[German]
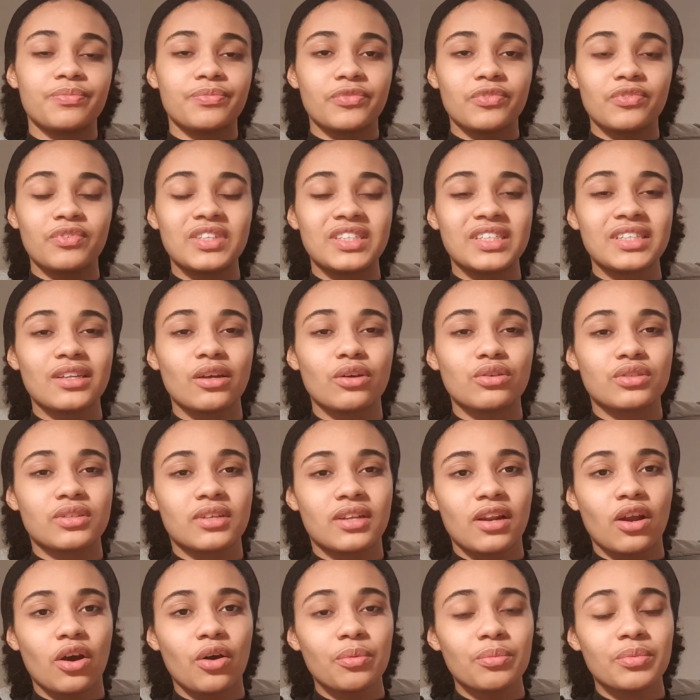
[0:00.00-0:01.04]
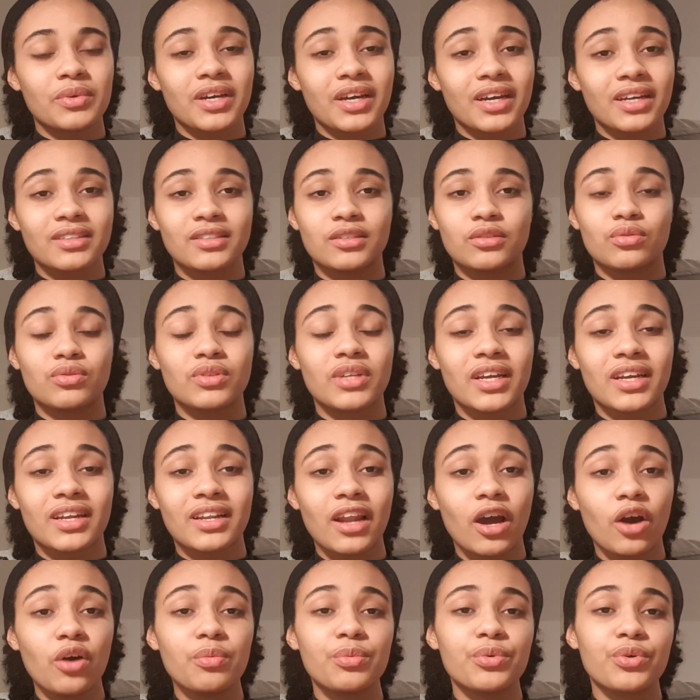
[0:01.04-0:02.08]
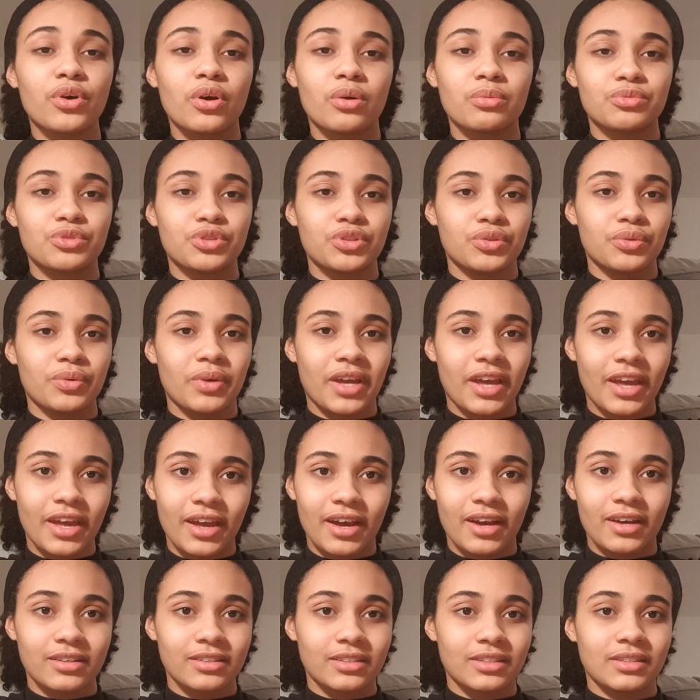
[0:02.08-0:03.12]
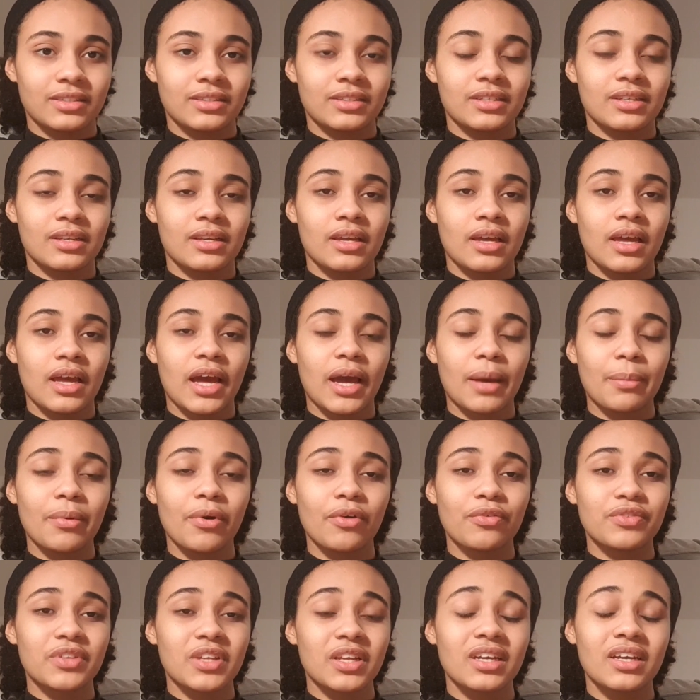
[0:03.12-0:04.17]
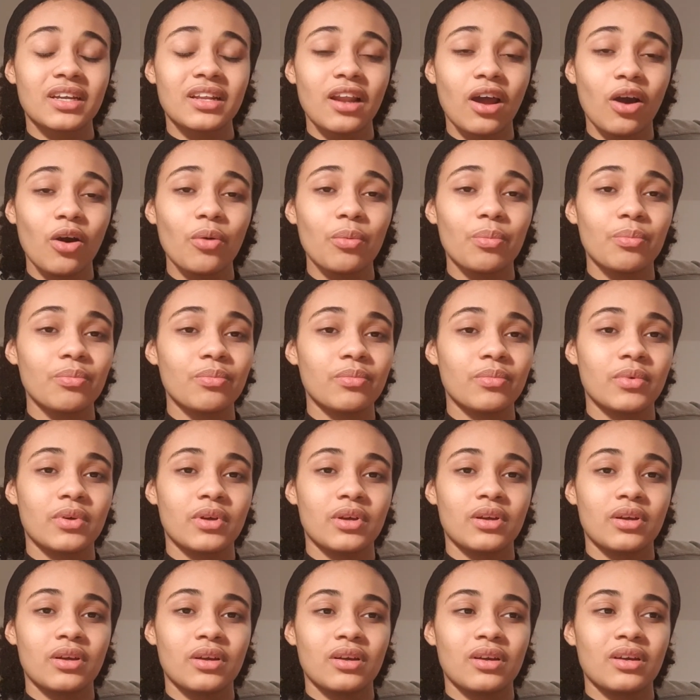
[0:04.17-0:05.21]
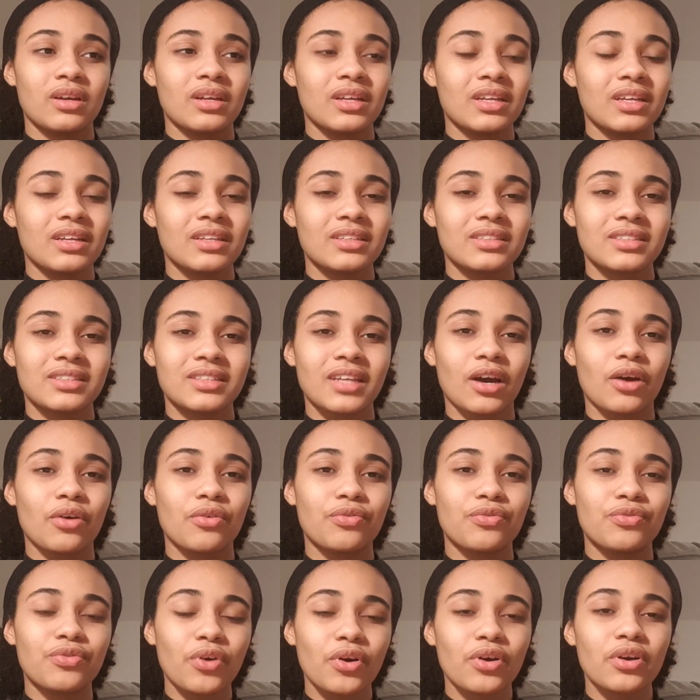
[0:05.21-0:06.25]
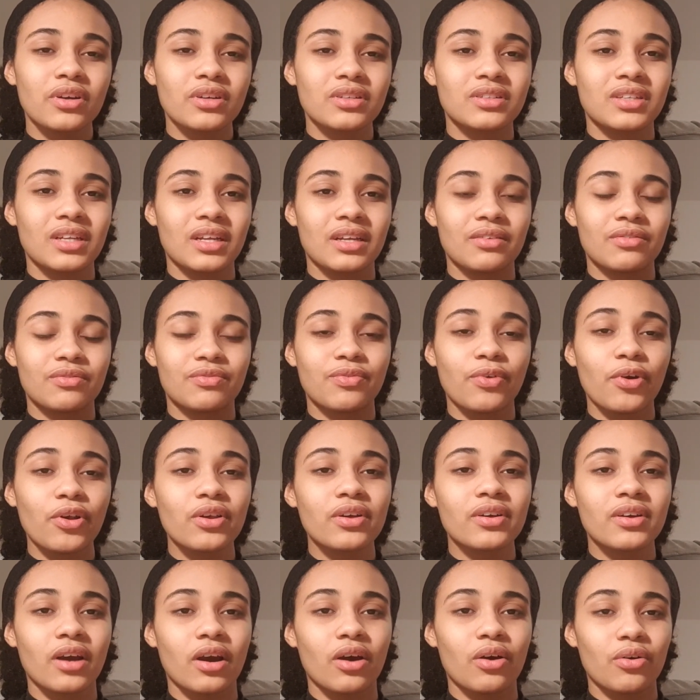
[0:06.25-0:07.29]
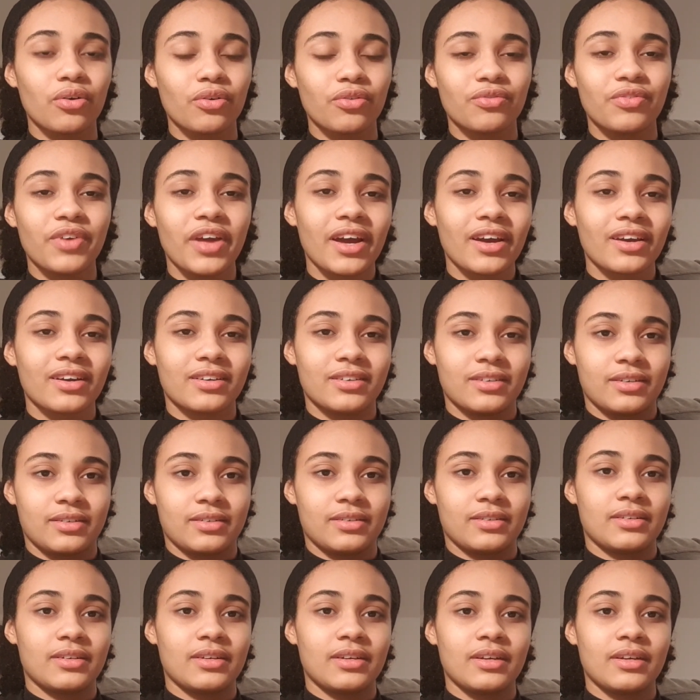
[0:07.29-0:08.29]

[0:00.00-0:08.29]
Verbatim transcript: Wir sind aus Glauben gerettet und der Glaube kommt zuerst aber auf den Glauben, darauf folgt, folgen auch Werke.